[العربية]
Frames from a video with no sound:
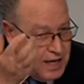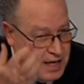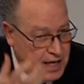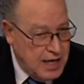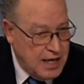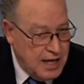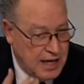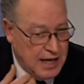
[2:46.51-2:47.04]

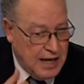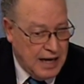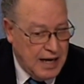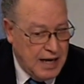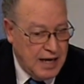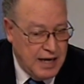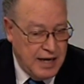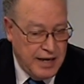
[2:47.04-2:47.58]
آه،
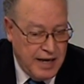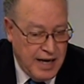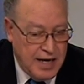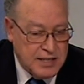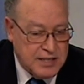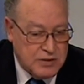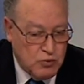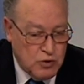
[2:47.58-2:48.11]

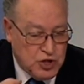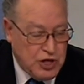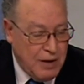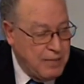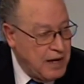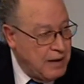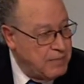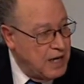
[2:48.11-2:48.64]
الناس
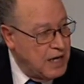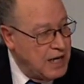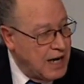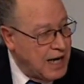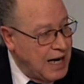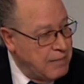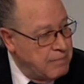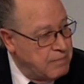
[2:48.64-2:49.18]
والشباب اللي
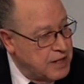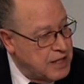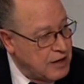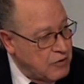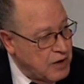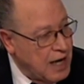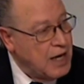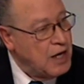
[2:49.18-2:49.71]
قام
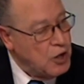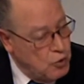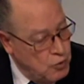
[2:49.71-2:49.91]
بالثورة